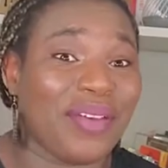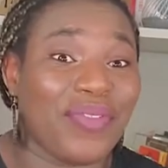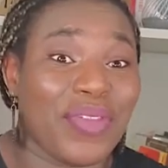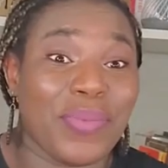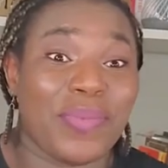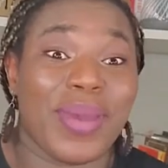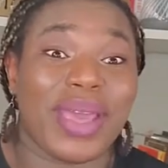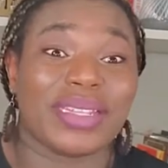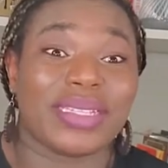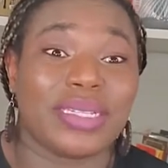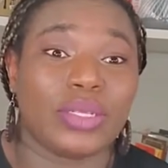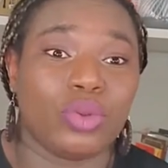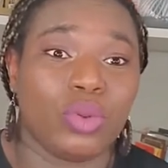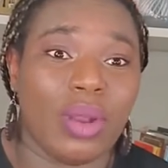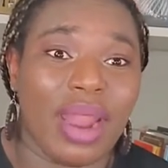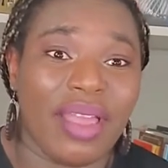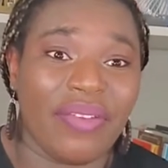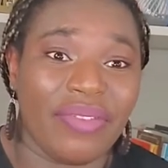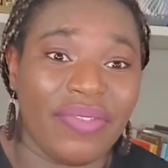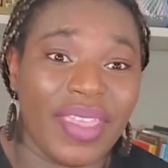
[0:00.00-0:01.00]
fait partie de
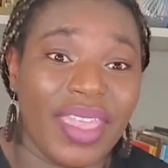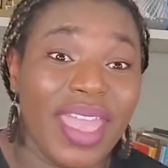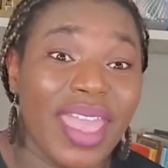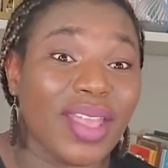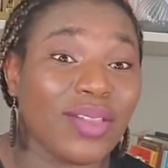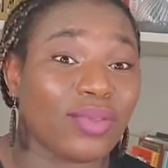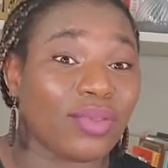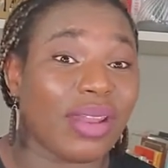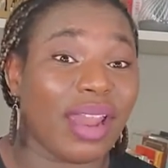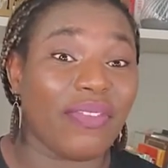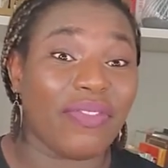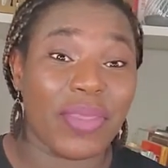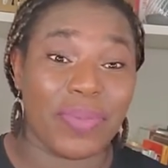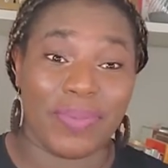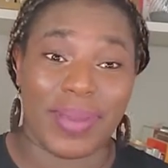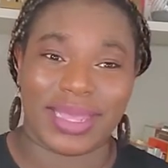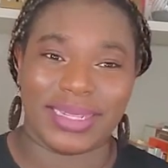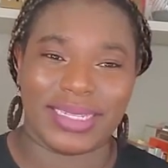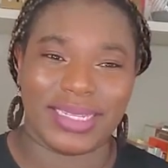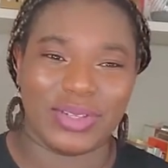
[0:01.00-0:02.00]
la vie, cela fait
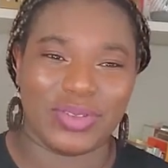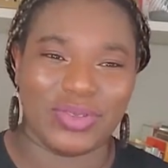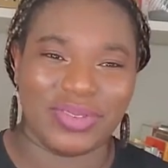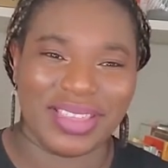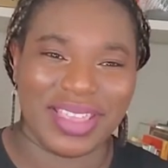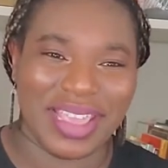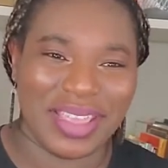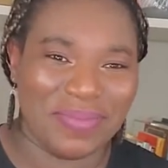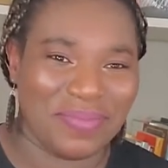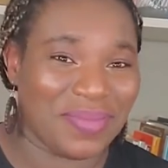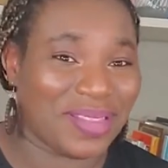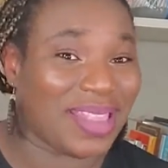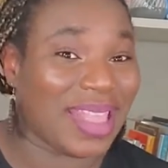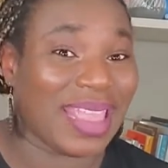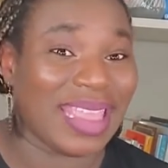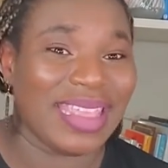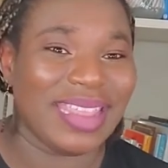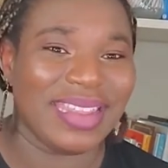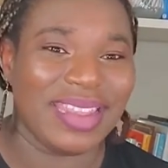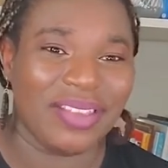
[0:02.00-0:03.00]
partie du game, c'est
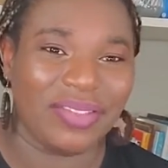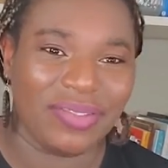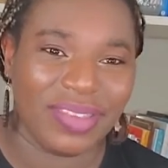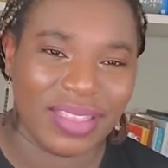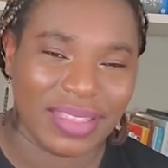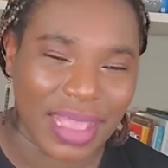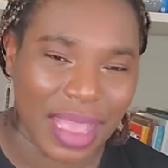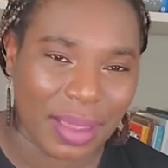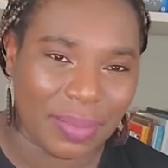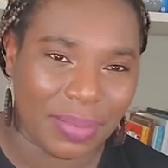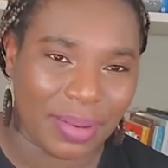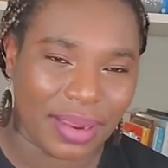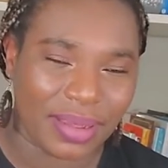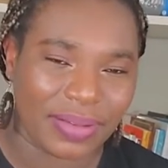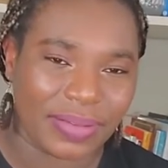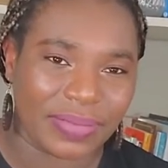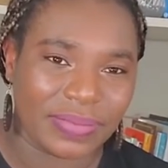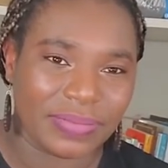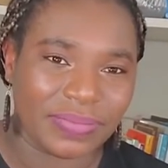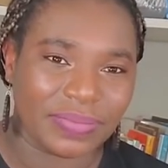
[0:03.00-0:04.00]
inévitable.
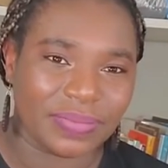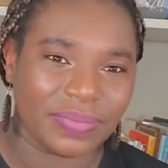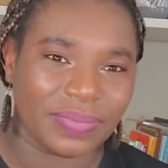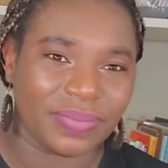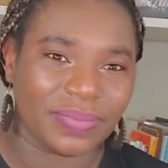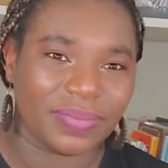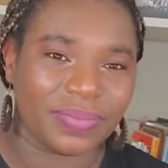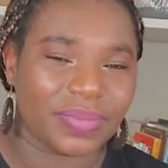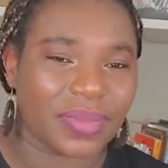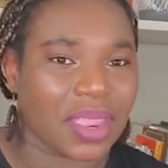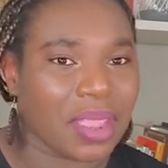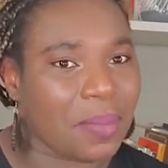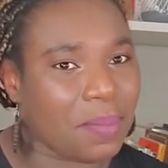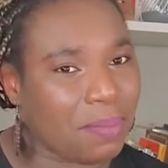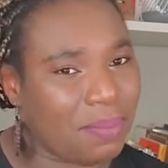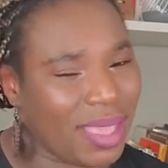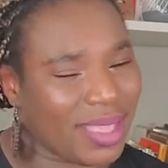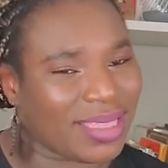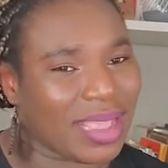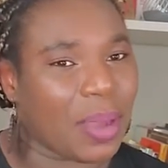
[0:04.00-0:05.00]

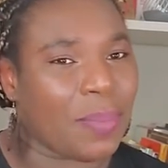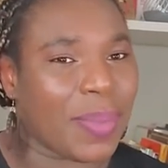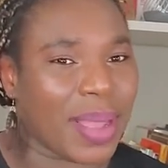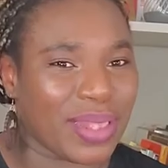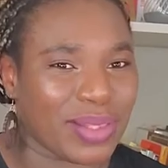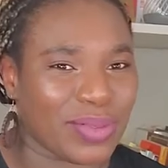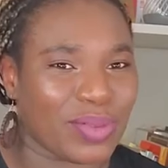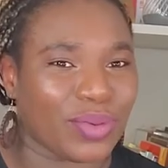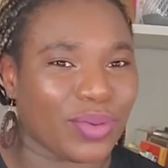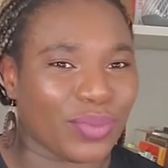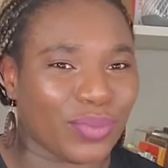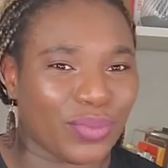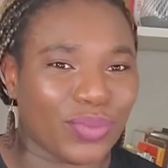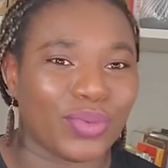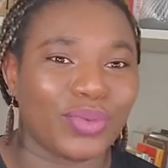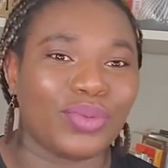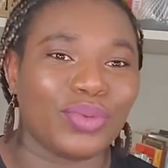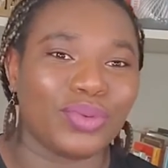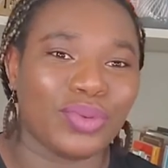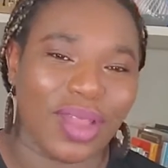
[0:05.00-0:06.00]
Mais ta passion te
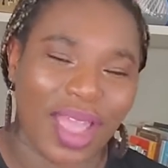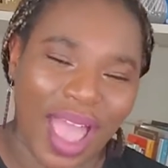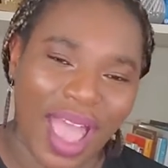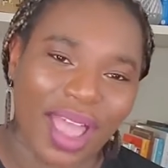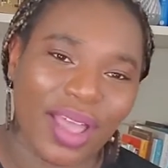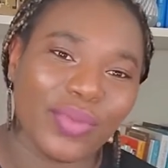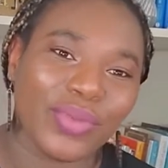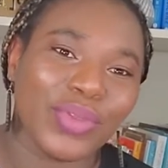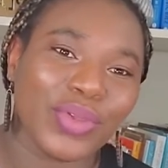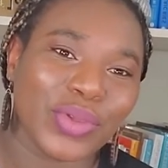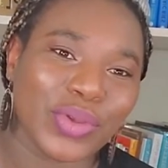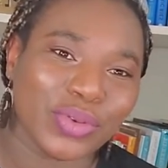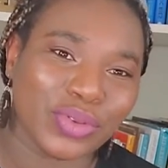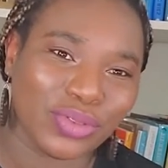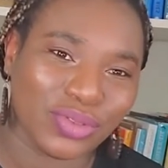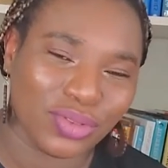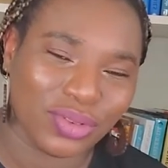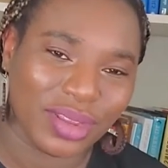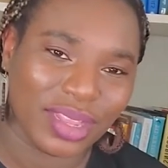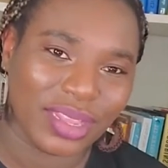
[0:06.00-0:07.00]
donnera de
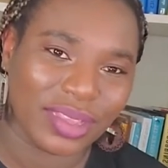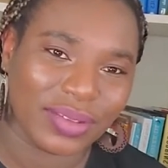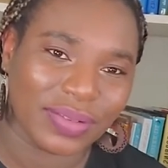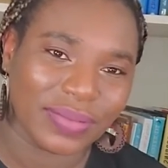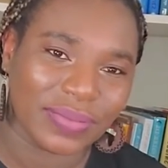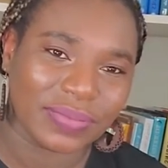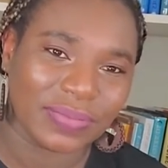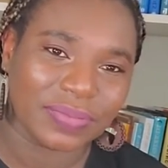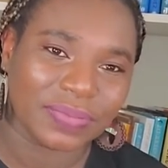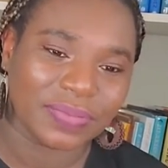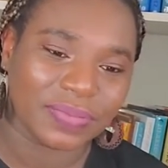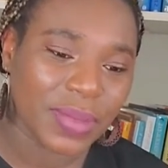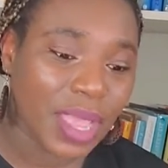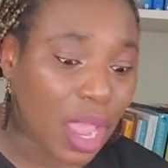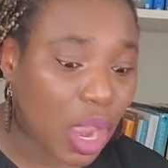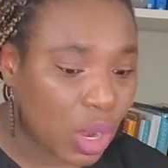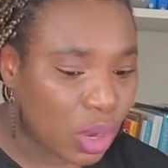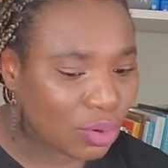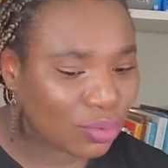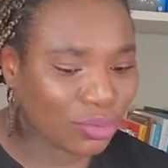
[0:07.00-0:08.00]
continuer.
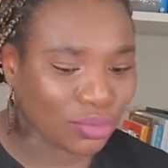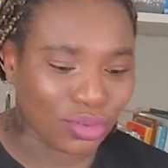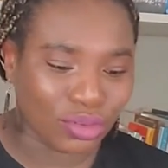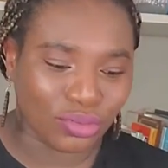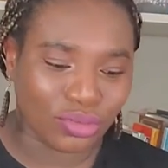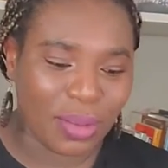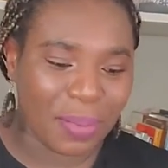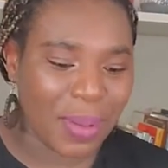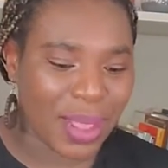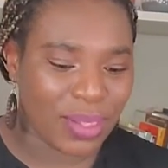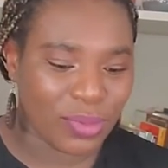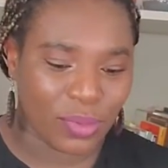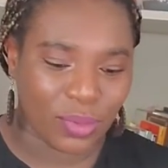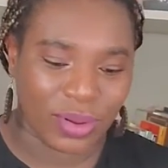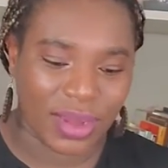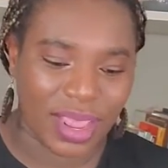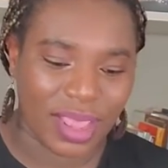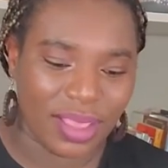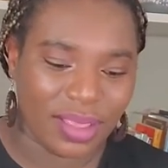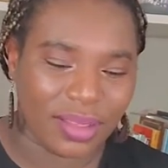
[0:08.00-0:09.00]
Lorsque tu es
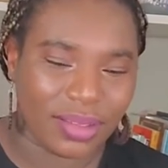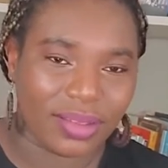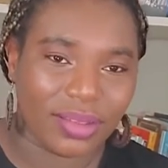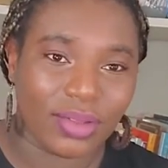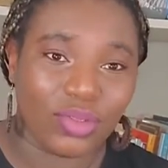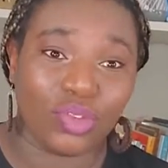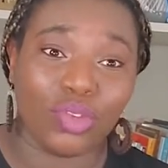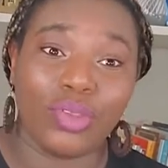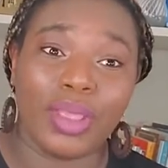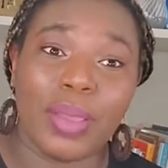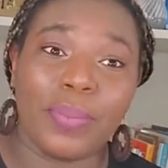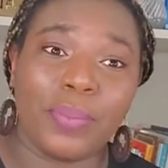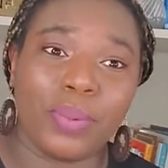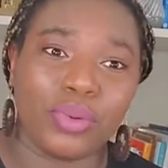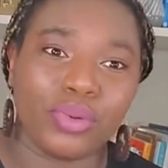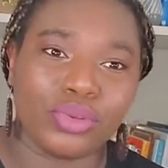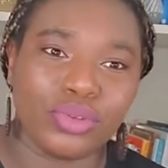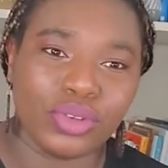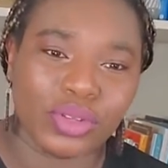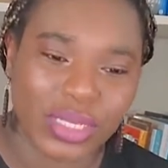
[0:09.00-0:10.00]
passionné, tu es
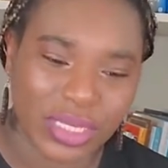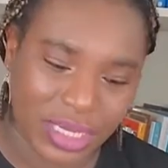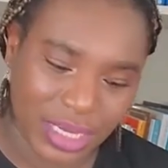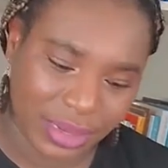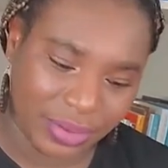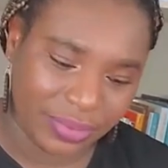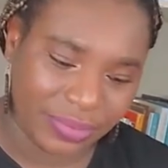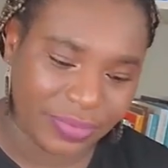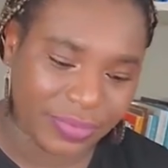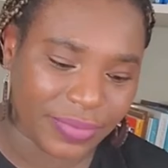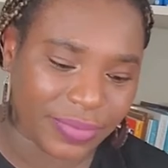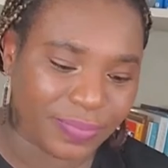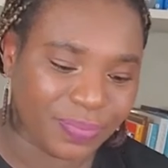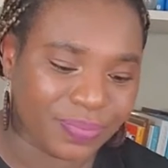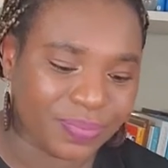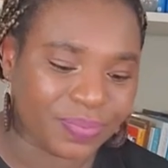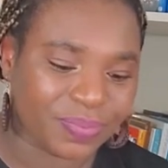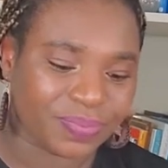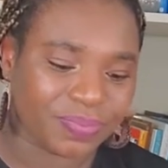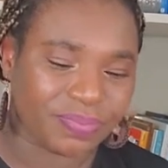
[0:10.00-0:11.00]
productif.
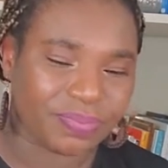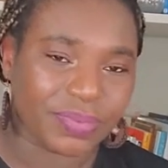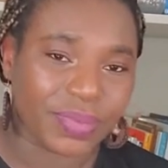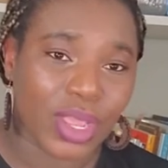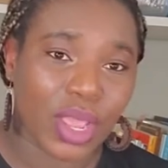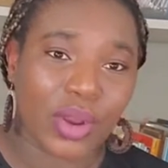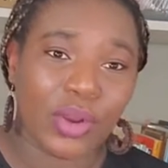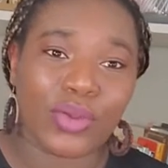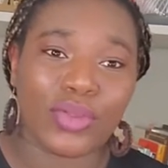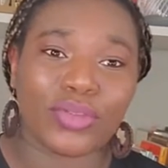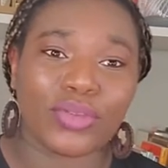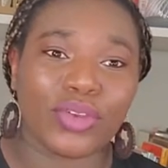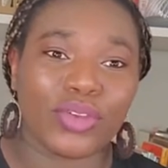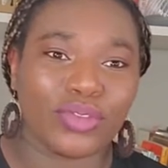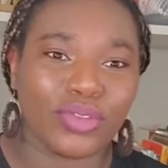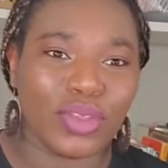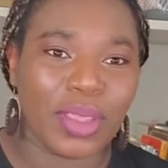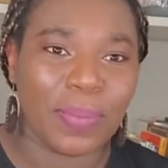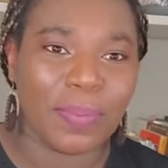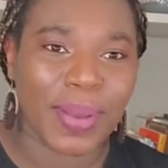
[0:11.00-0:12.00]
Lorsque
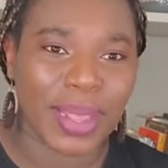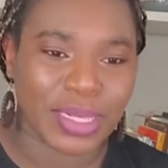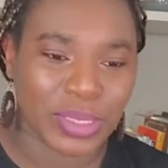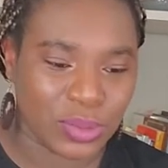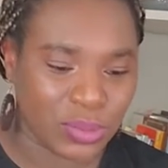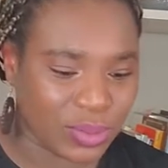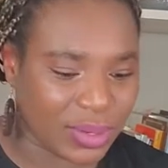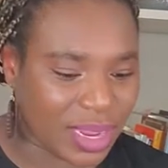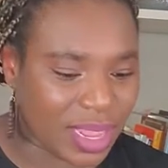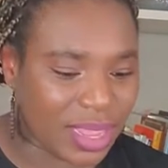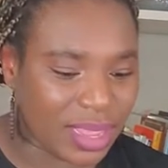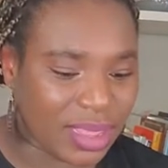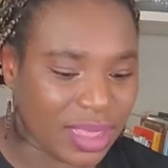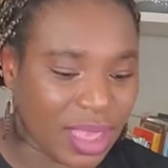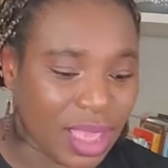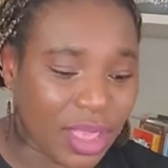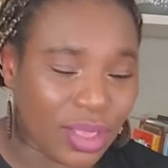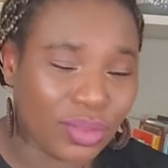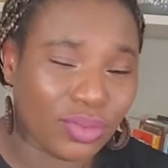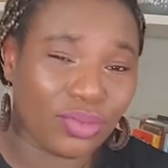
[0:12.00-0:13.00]
tu es passionné,
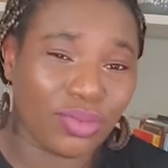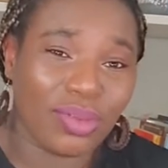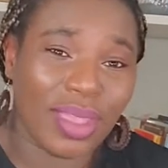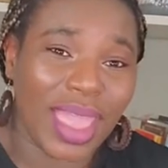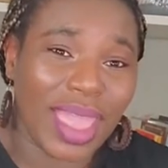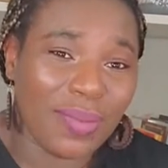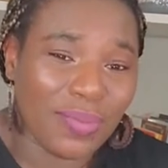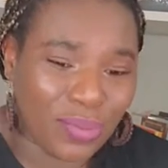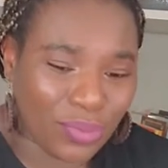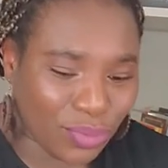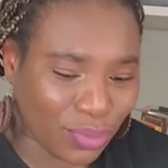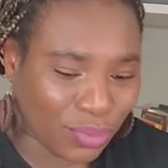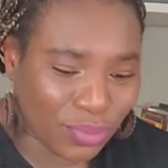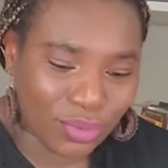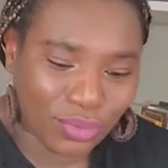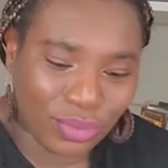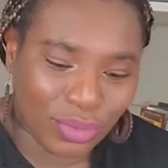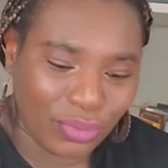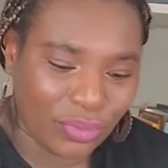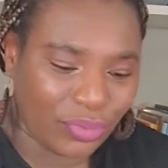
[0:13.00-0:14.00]
tu aimes ce que
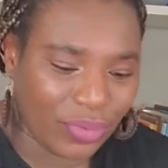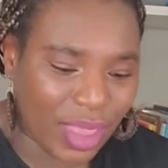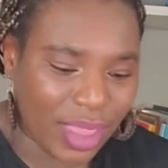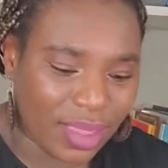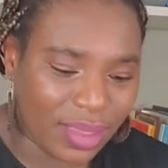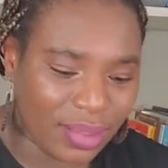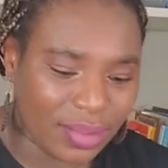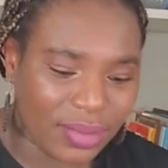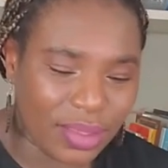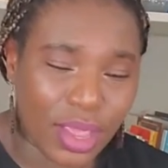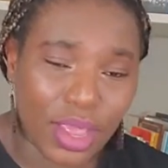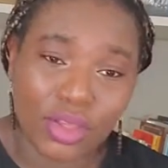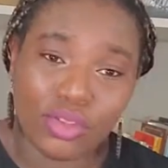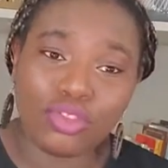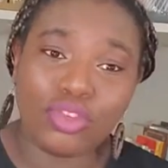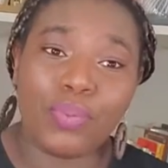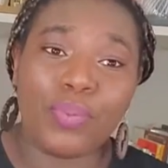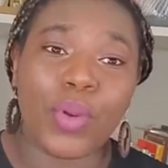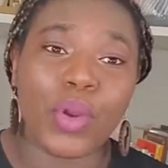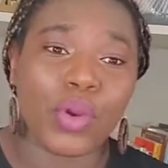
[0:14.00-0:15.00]
tu fais.
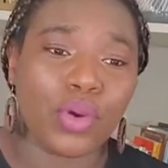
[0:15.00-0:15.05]
Tu peux